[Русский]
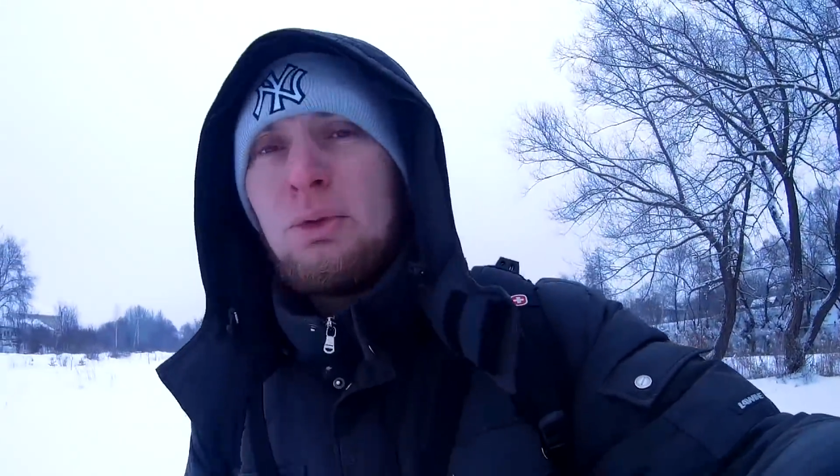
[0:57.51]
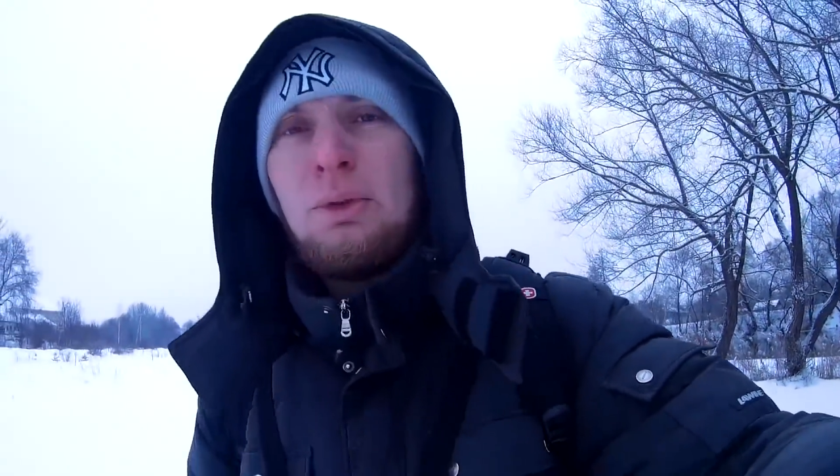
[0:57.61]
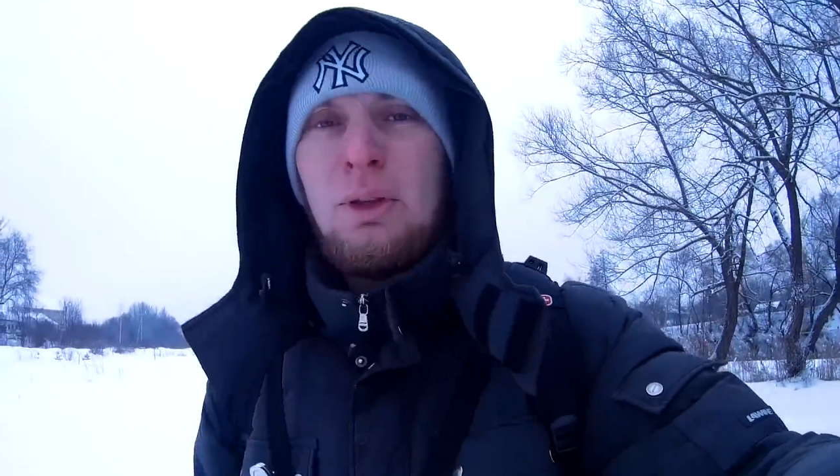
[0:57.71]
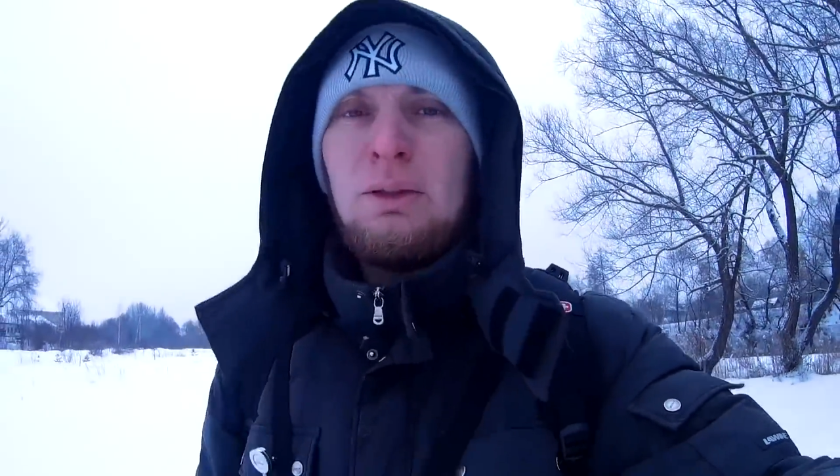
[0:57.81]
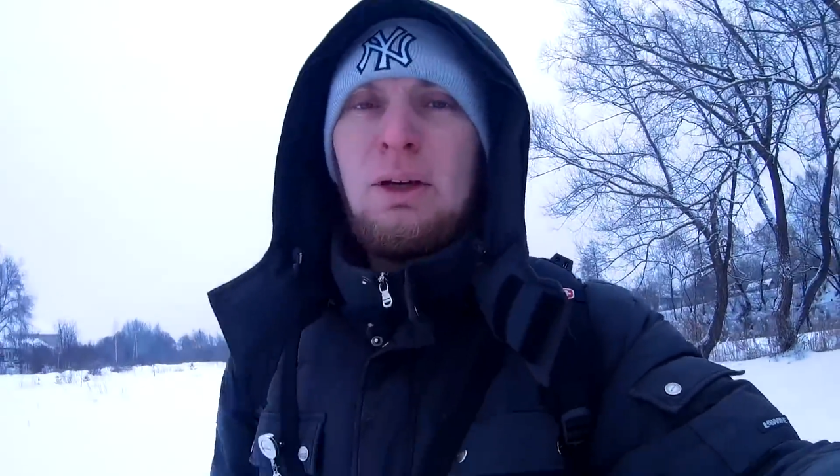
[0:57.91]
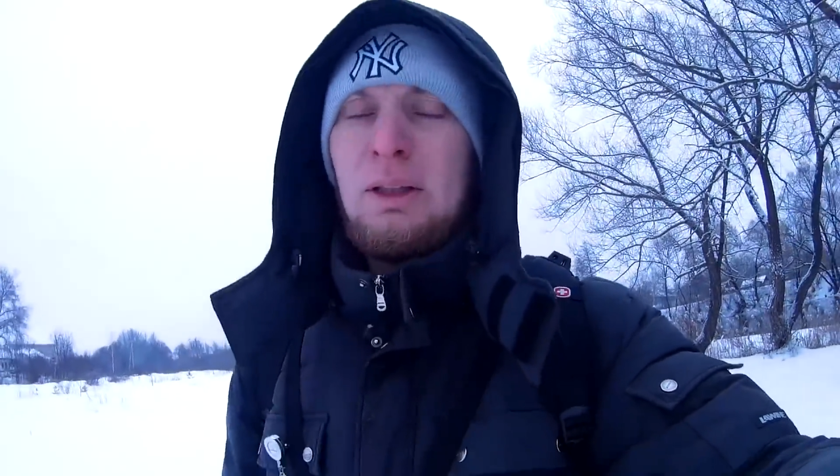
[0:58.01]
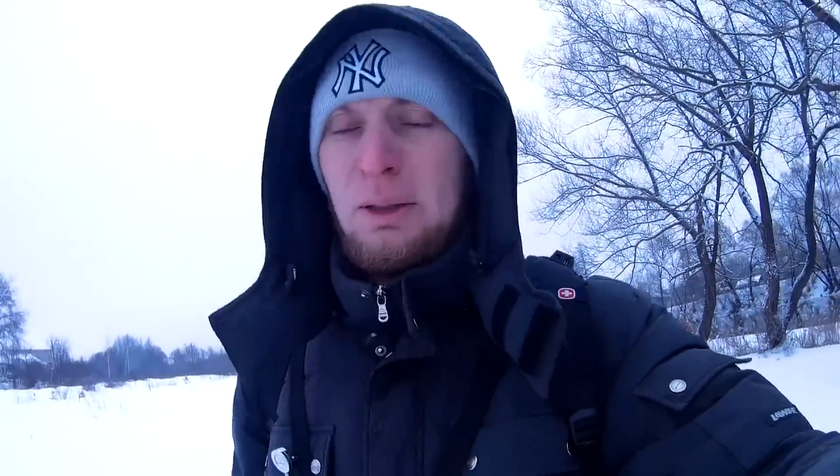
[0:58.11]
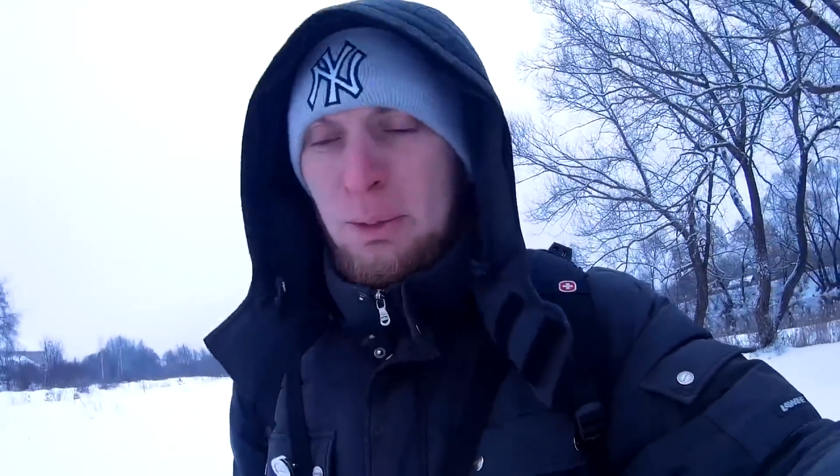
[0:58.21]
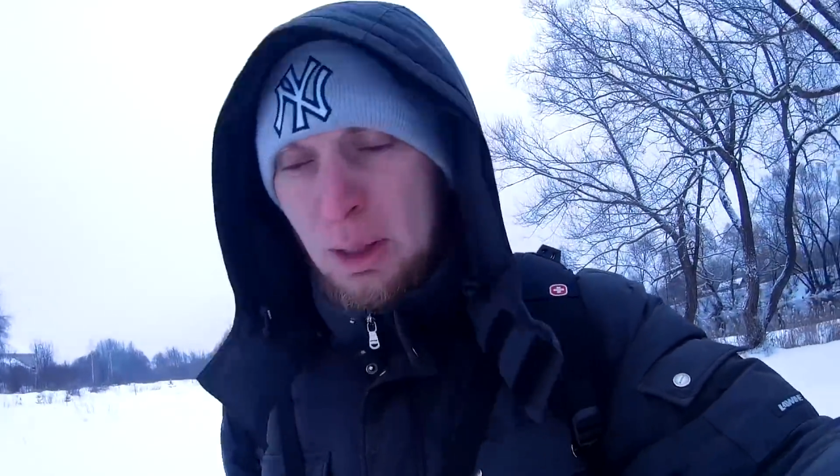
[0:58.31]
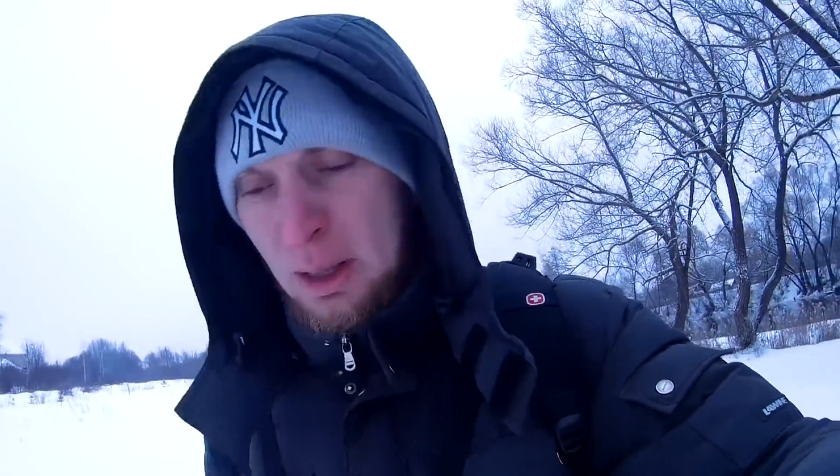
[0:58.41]

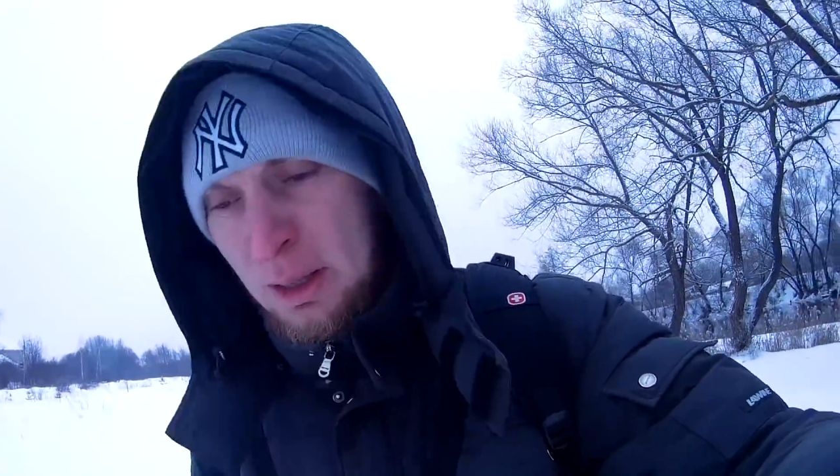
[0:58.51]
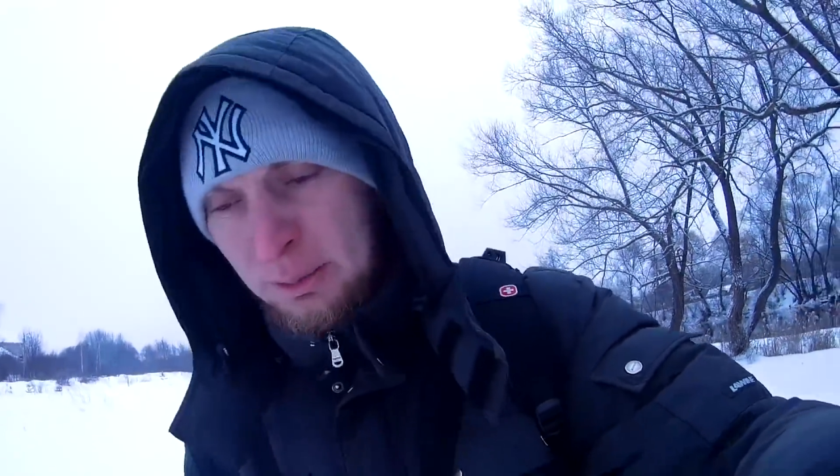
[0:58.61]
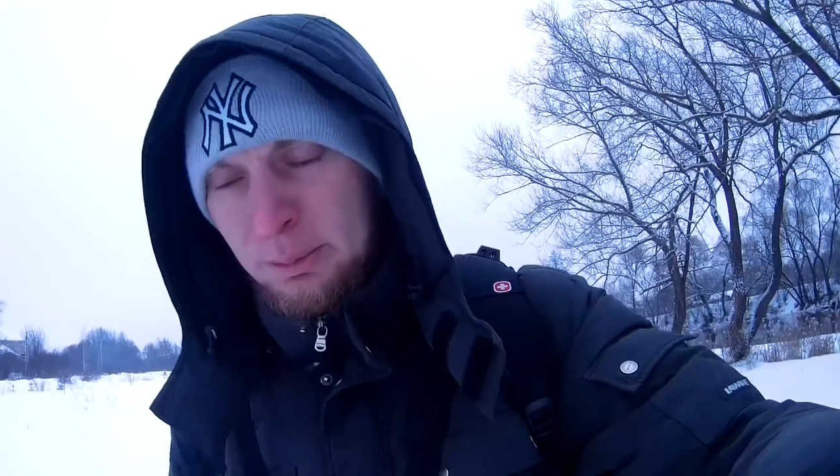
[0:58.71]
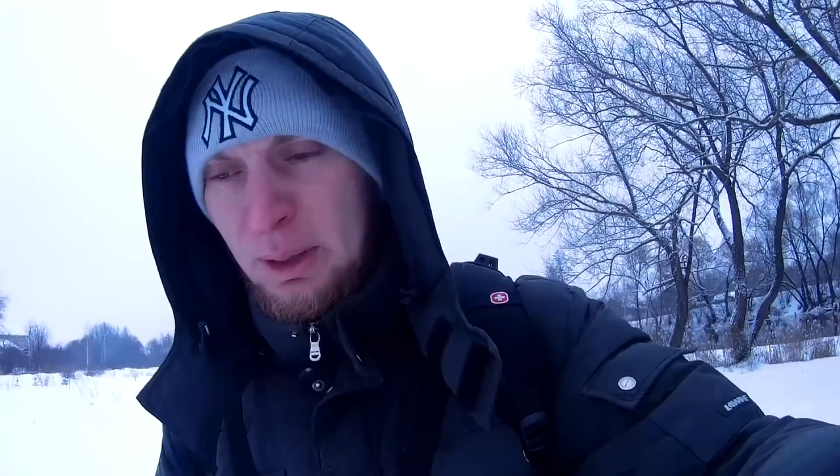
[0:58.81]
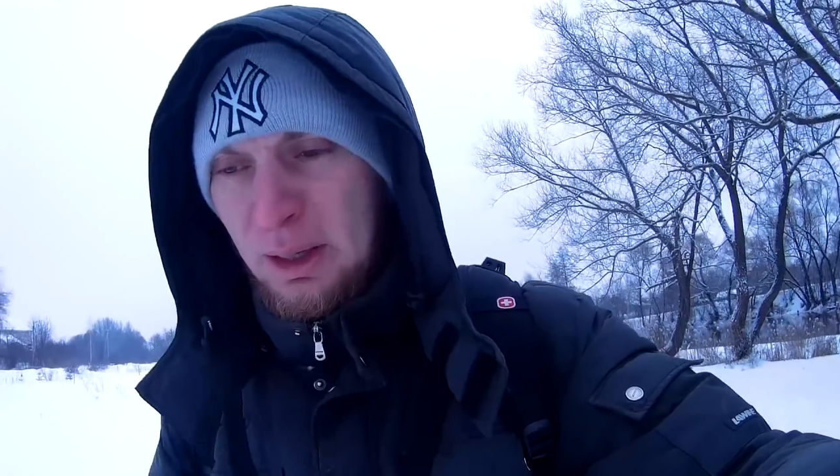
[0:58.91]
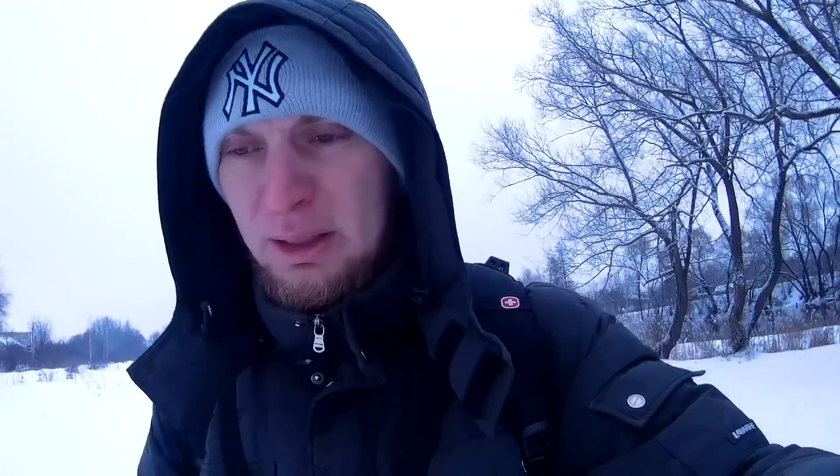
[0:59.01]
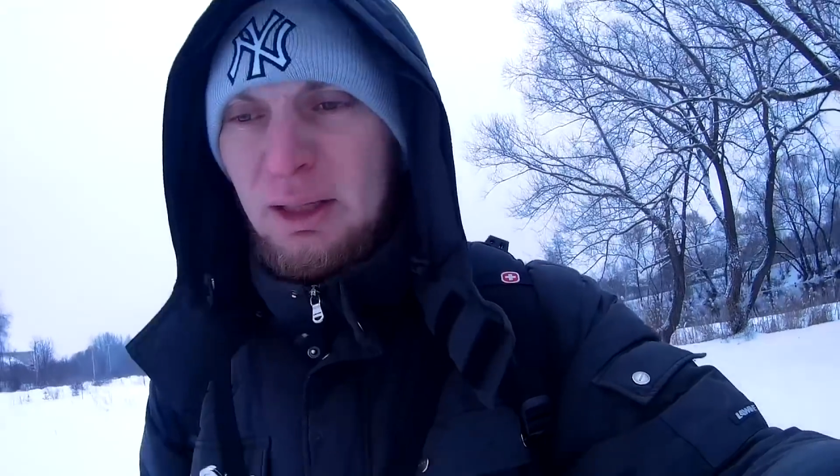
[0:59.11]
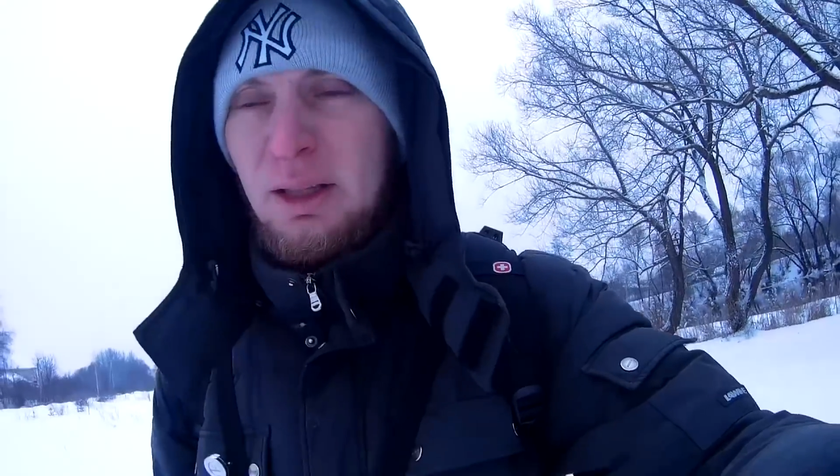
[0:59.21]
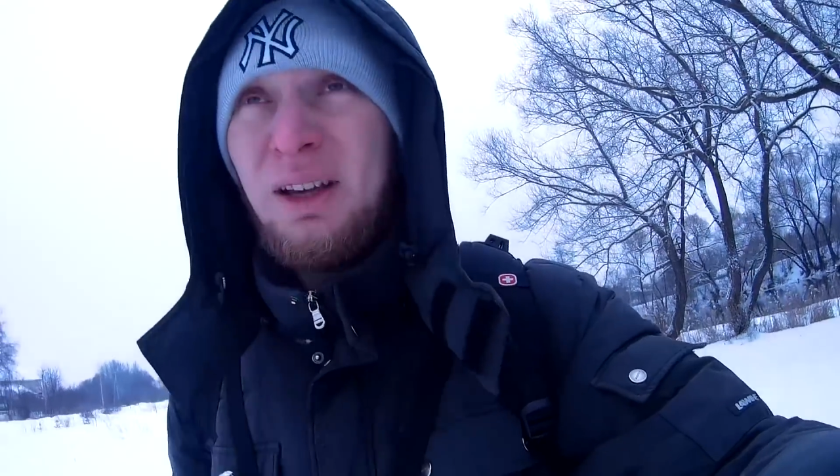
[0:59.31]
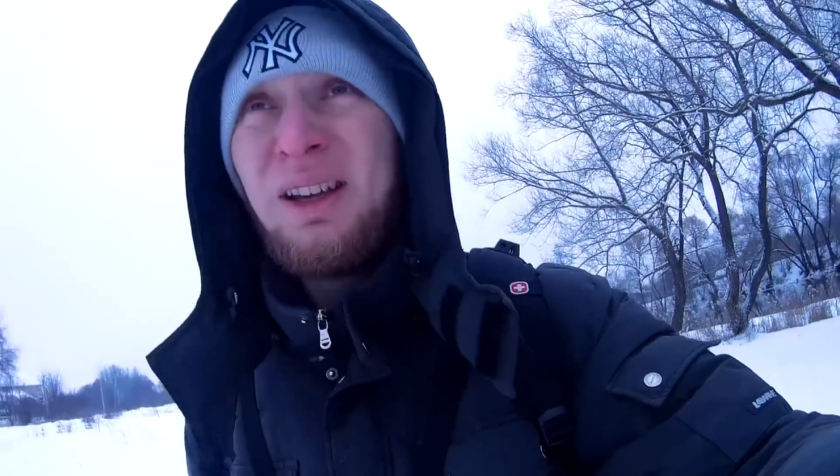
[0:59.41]
ультралайтом походить.